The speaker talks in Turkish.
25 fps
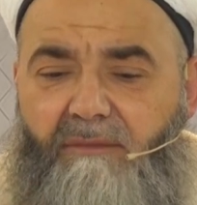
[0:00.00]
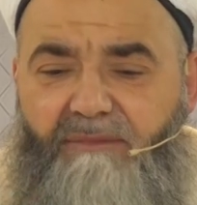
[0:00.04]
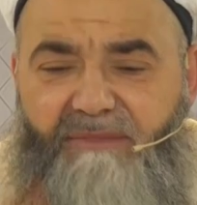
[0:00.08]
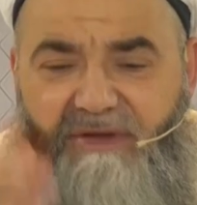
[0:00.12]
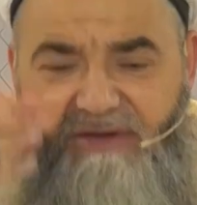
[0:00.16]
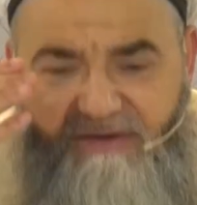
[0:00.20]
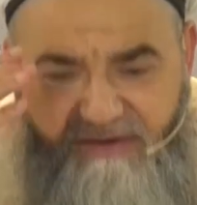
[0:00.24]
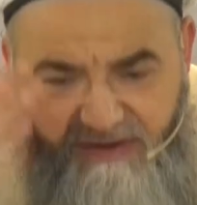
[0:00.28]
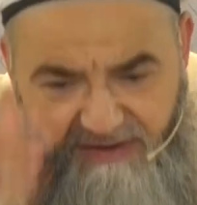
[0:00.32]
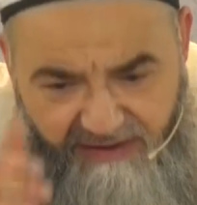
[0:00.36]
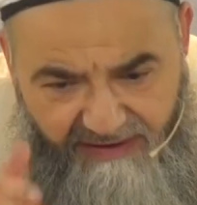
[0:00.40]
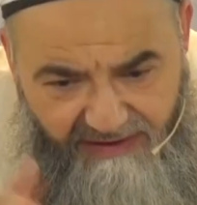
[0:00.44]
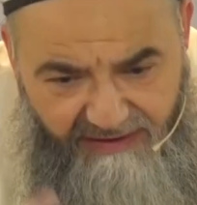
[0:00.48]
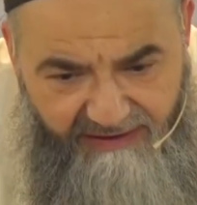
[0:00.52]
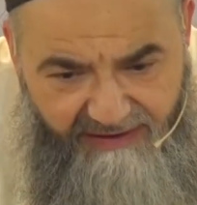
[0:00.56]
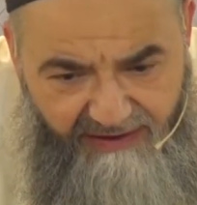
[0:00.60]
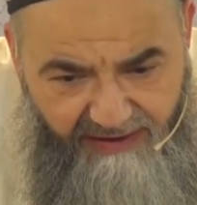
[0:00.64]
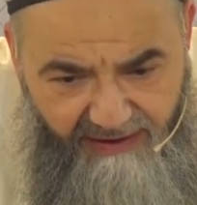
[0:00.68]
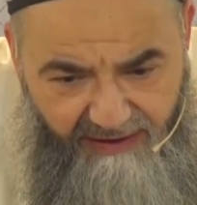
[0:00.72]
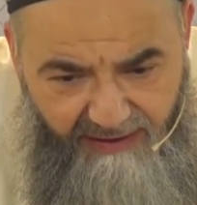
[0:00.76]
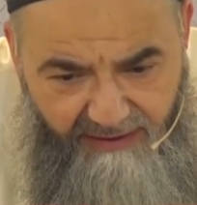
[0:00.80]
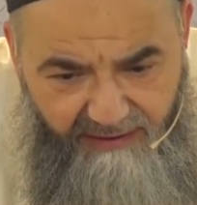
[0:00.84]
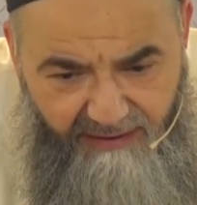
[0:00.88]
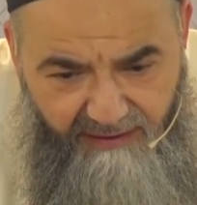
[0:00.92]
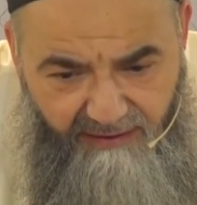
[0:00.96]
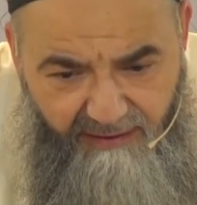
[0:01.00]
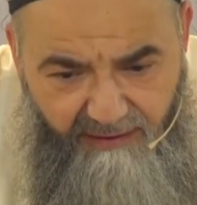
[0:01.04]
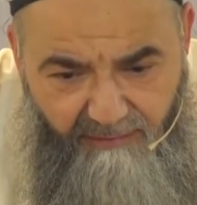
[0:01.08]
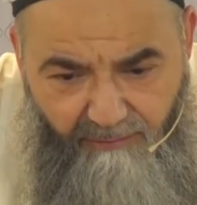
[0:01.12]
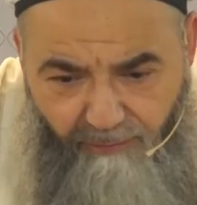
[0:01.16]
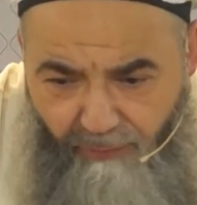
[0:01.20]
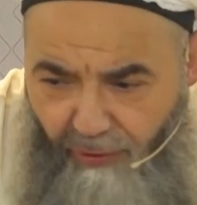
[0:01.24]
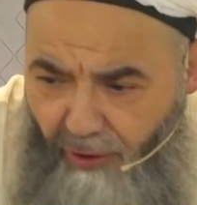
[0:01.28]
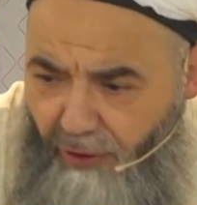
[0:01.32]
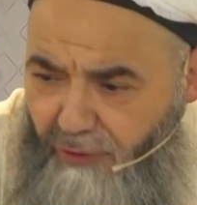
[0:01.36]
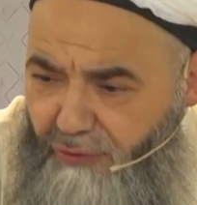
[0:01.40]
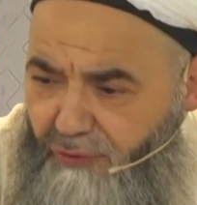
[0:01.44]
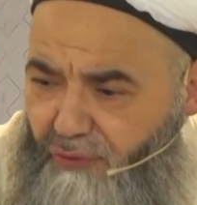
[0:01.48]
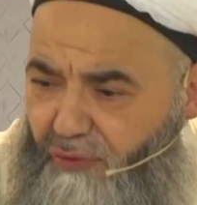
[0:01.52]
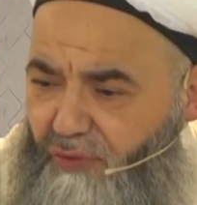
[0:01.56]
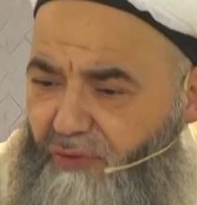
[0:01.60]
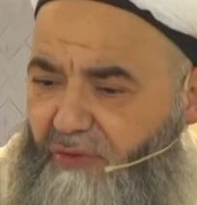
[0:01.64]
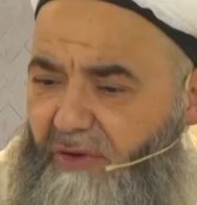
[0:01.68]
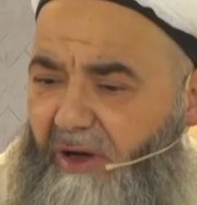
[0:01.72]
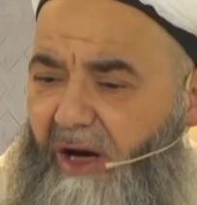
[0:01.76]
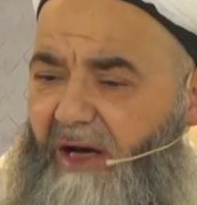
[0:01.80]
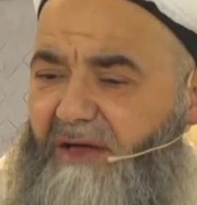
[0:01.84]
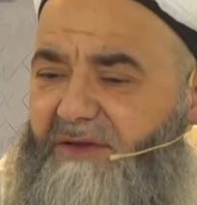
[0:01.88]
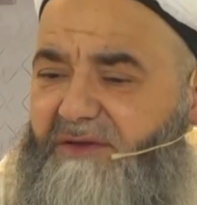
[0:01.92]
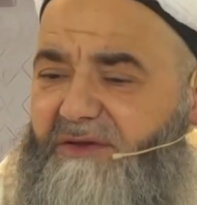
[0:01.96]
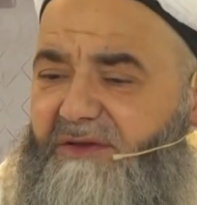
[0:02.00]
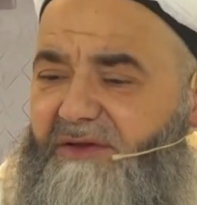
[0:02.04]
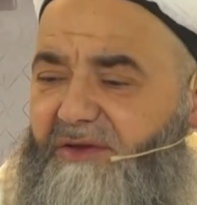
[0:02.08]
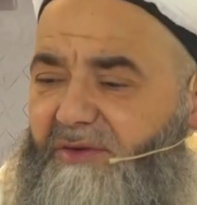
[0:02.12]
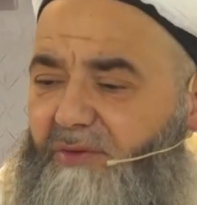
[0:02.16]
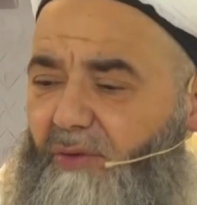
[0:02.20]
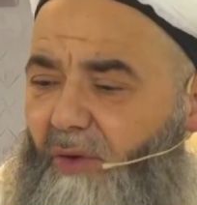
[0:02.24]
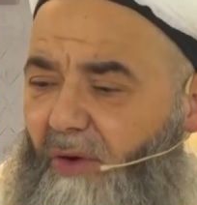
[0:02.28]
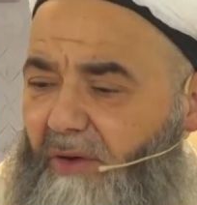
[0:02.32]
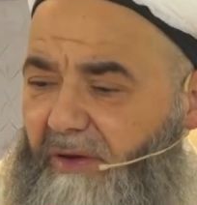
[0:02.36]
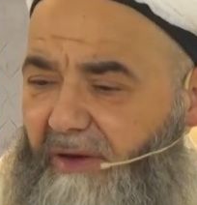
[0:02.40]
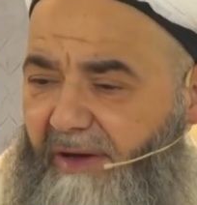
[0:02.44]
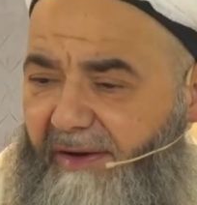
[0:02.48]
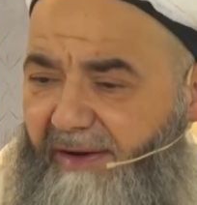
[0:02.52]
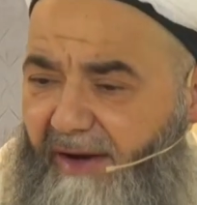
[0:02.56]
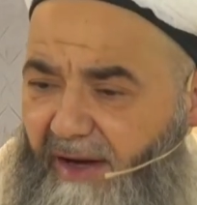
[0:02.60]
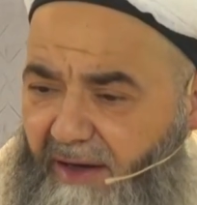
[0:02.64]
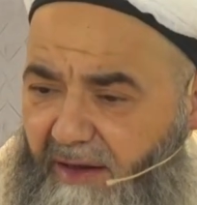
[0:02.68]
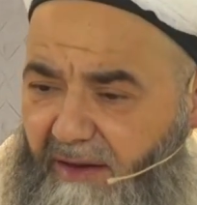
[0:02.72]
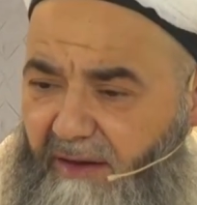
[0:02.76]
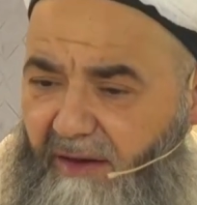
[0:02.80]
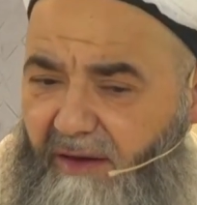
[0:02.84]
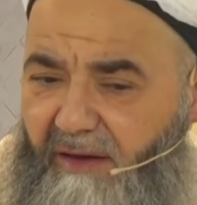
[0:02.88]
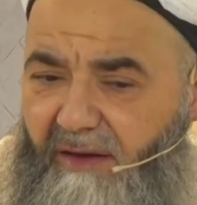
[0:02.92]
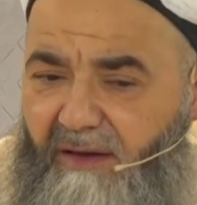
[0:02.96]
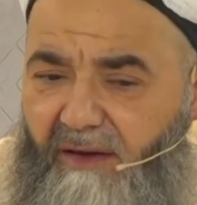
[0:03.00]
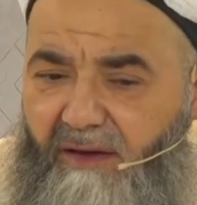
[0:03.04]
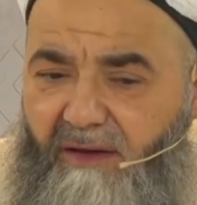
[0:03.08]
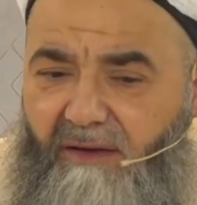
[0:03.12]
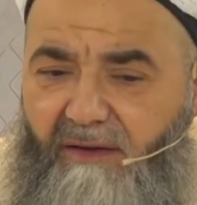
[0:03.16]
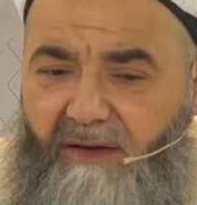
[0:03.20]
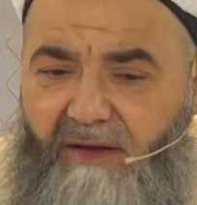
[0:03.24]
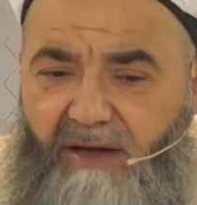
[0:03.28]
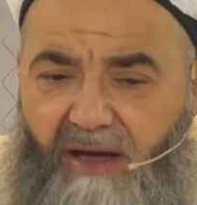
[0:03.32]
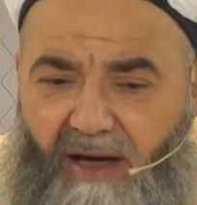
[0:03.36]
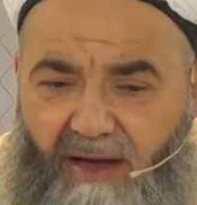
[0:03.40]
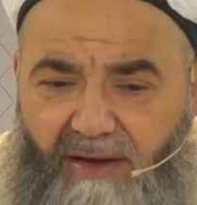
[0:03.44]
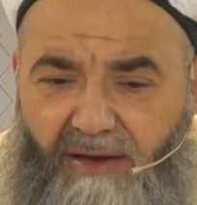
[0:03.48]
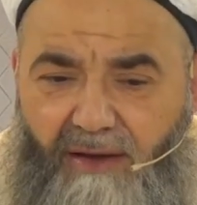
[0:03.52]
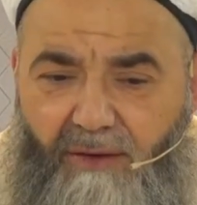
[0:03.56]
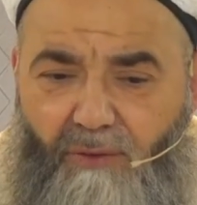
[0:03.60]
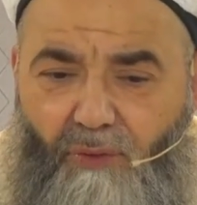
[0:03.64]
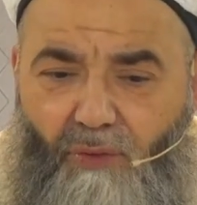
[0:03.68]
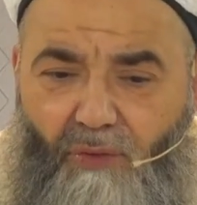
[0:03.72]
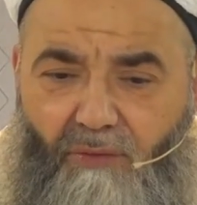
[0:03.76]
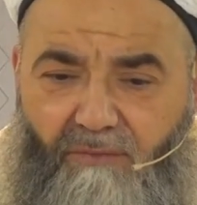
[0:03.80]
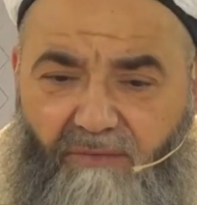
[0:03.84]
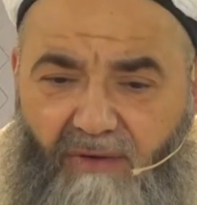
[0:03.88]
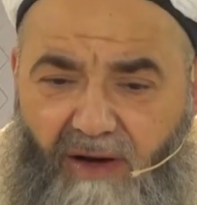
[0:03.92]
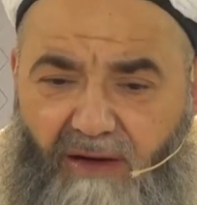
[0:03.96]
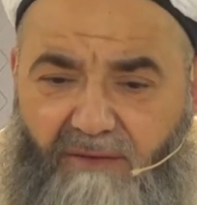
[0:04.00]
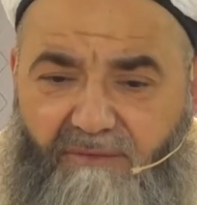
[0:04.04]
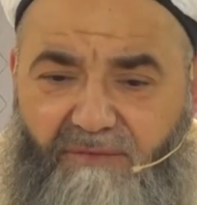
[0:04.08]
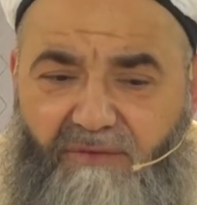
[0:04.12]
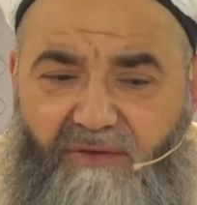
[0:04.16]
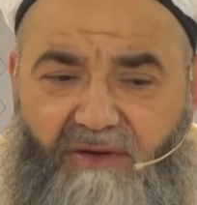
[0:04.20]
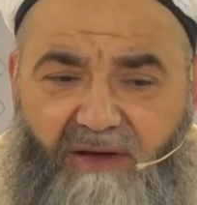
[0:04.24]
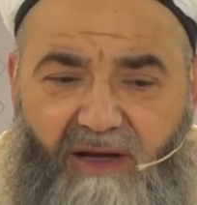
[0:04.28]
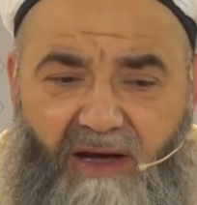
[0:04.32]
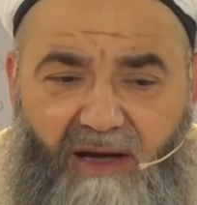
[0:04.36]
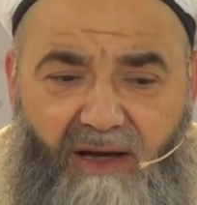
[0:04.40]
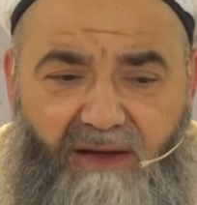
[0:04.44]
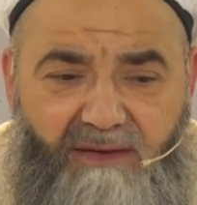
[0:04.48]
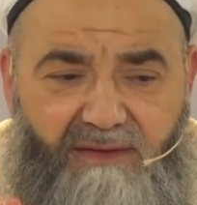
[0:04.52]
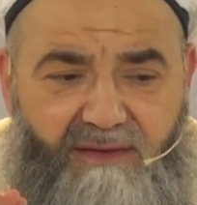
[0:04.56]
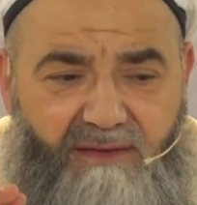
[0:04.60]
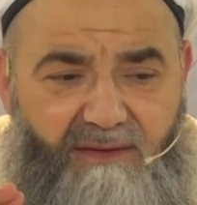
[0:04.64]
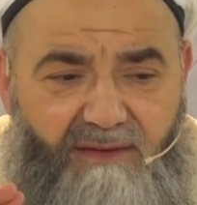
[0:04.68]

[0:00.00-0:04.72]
bitirildi borçsuz, harçsız olarak Lale Gül Vakfı'na